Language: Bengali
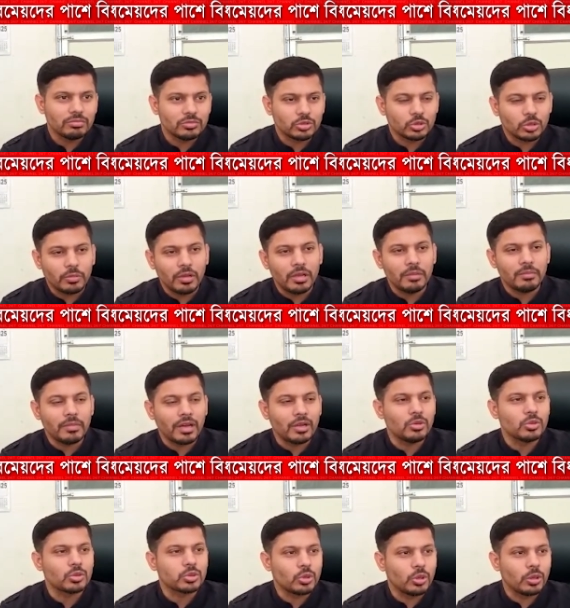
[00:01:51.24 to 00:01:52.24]
সবাই
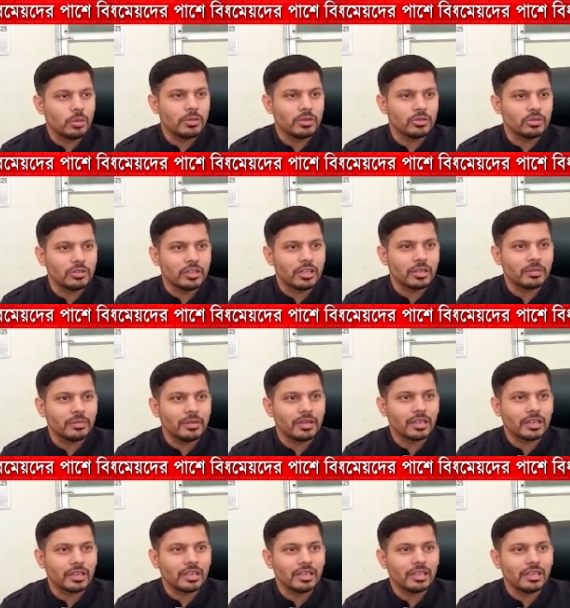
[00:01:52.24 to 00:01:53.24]
মানুষ করবে তো দেখবে
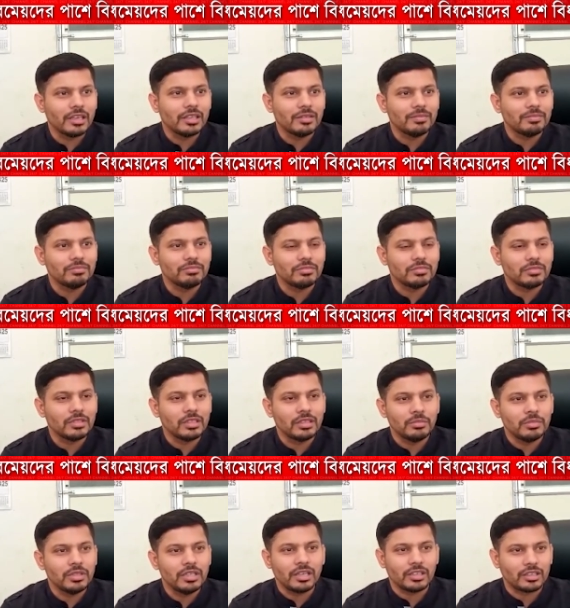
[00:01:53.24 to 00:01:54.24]
কি
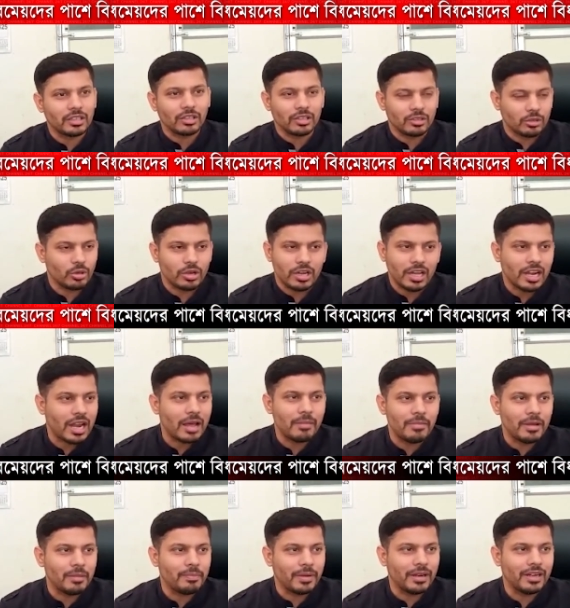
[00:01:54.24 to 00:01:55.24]
এমনি এটা তো খারাপ
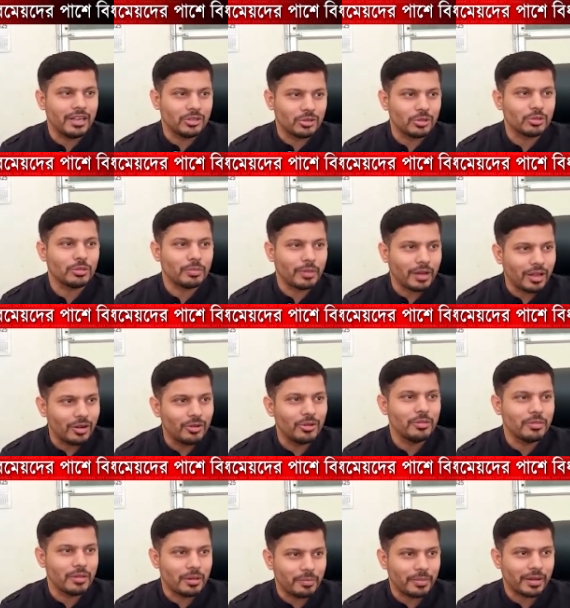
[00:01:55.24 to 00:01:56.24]
ব্যাপার নেই এটা তো
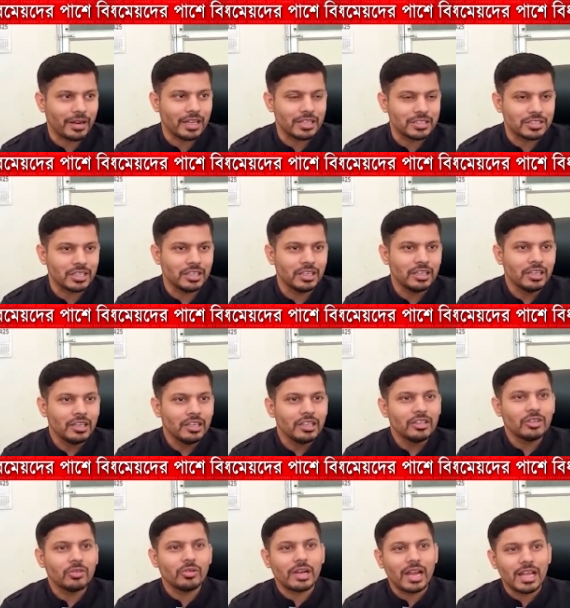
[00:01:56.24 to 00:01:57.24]
ভালোই ব্যাপার আছে
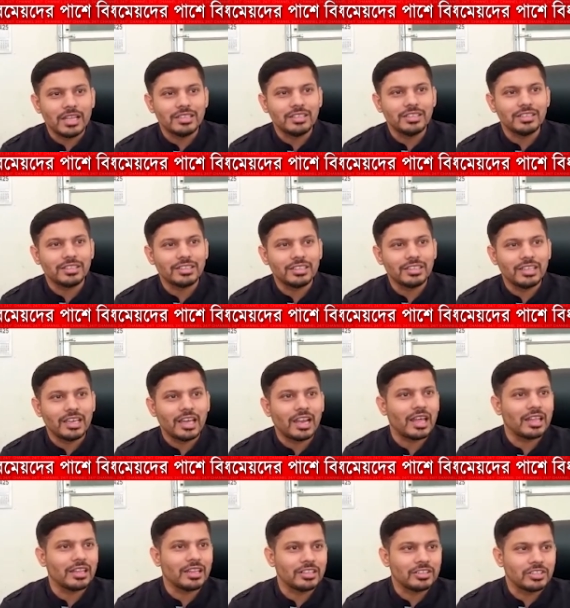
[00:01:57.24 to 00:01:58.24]
এবং রাজনীতি
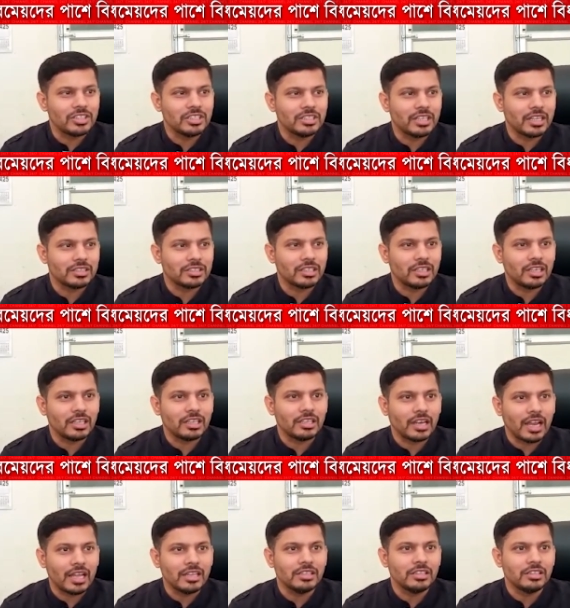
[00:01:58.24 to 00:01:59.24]
আলাদা চিজ আছে লেকিন
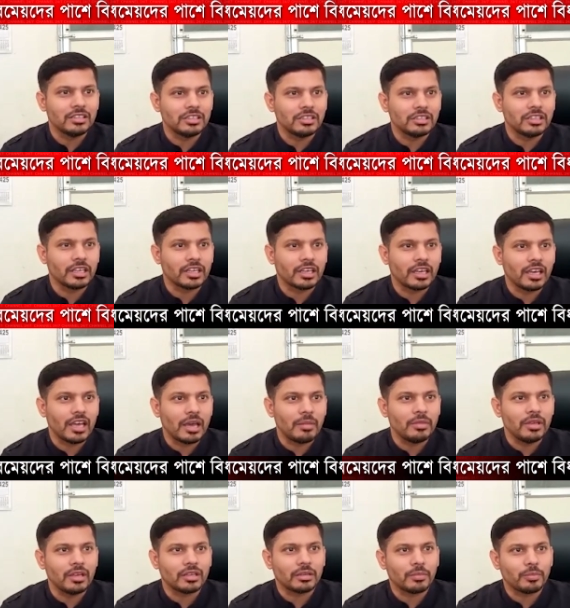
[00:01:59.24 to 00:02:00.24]
রাজনীতি থেকে
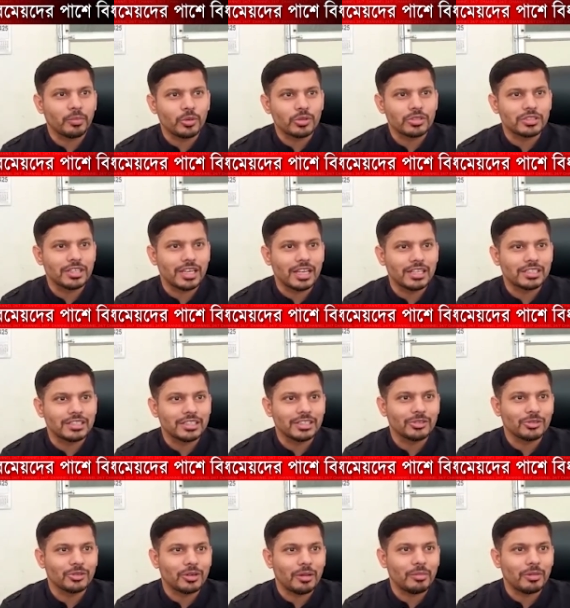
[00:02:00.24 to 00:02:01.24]
আমি একটা পোস্টে আছে
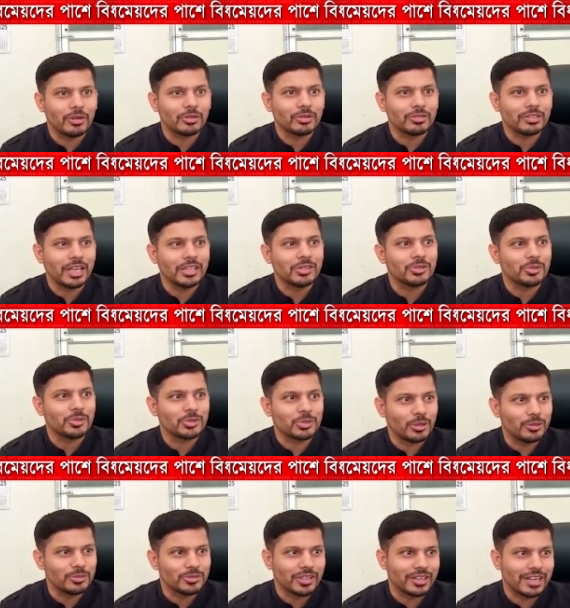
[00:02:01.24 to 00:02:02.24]
তো আমার তো দায়িত্ব
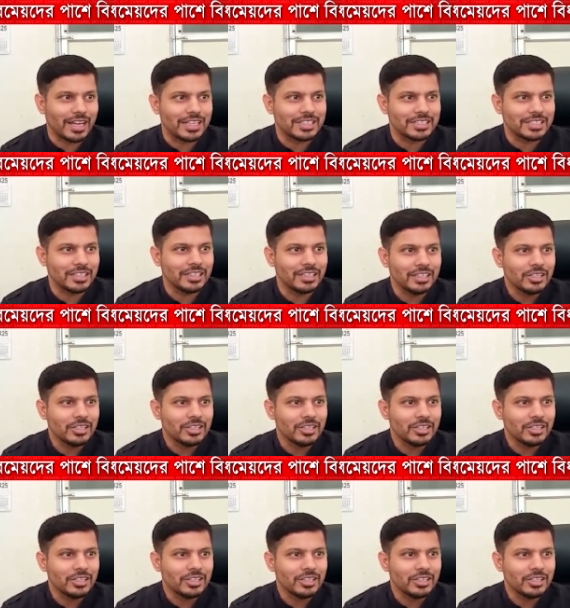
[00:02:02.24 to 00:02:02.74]
সব জায়গায় আছে